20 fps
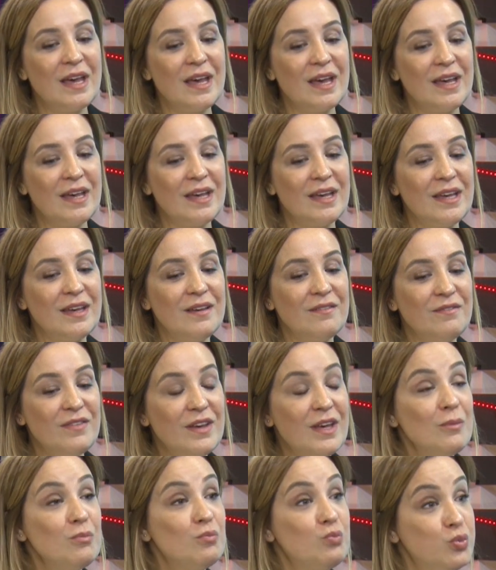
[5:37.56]
ee,
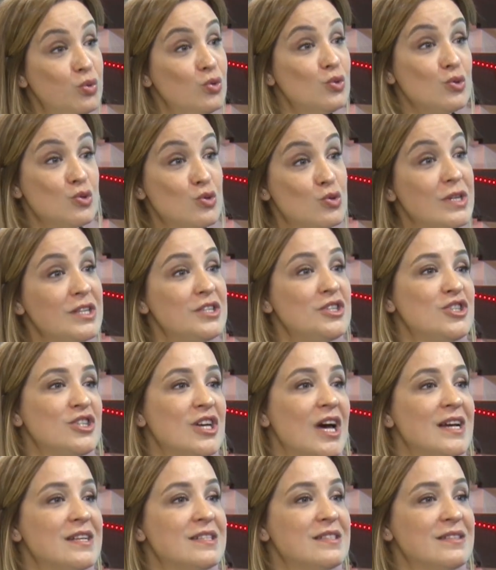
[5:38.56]
ve bu süreç
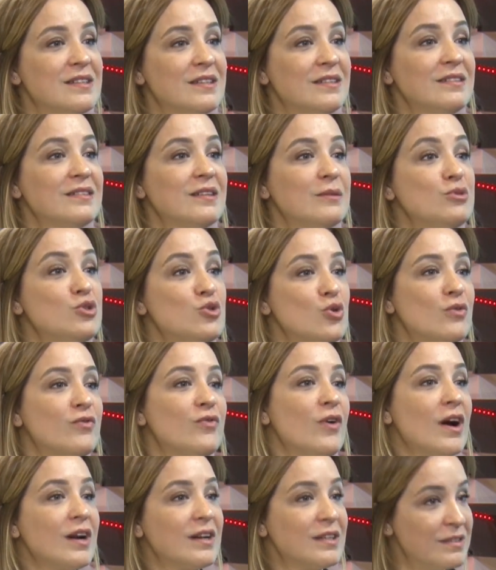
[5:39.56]
içerisinde de tabii çok
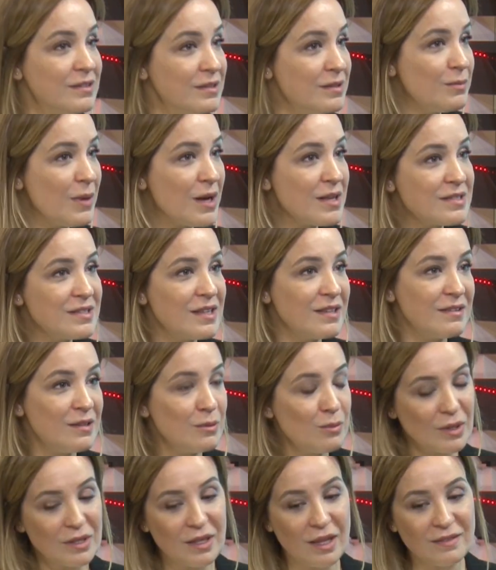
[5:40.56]
farklı
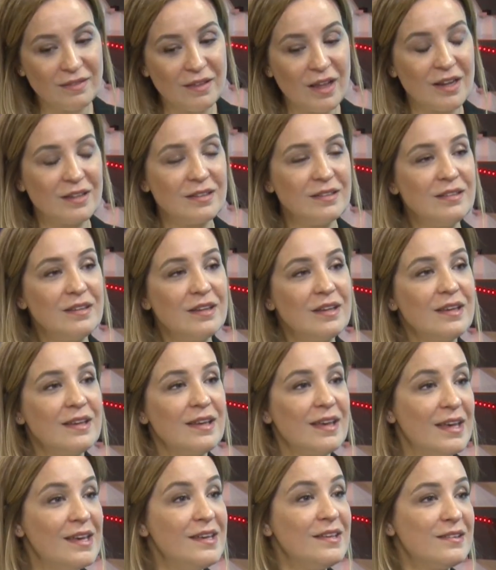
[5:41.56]
bahsettiğim alanlarda da
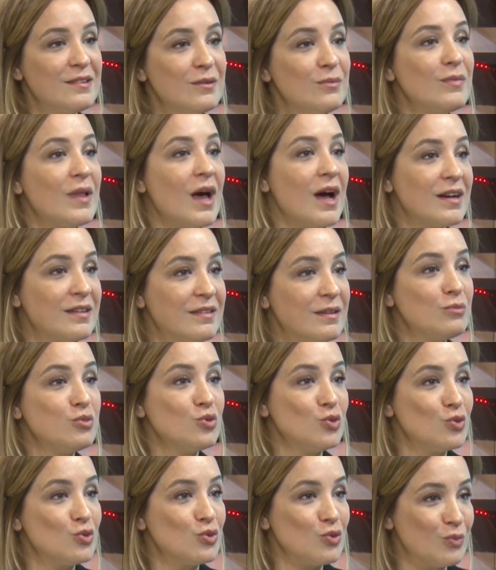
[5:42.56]
eğitimlerde
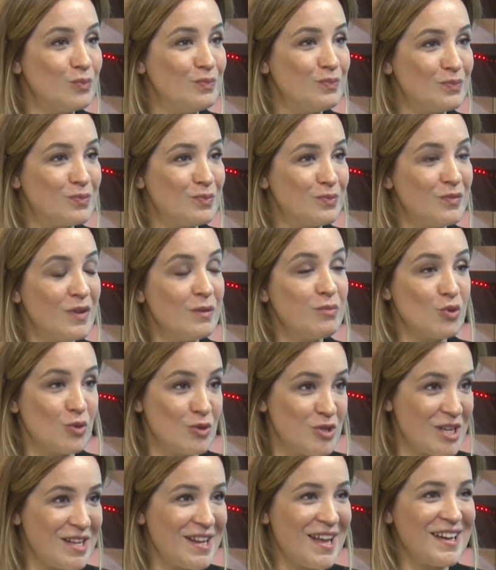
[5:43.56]
bulundum ve
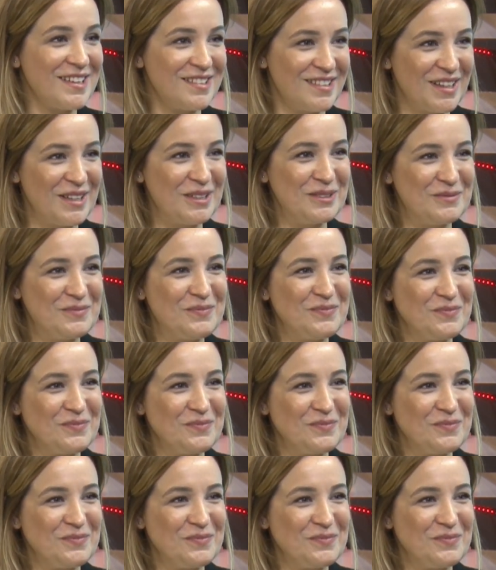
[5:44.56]
projelerde.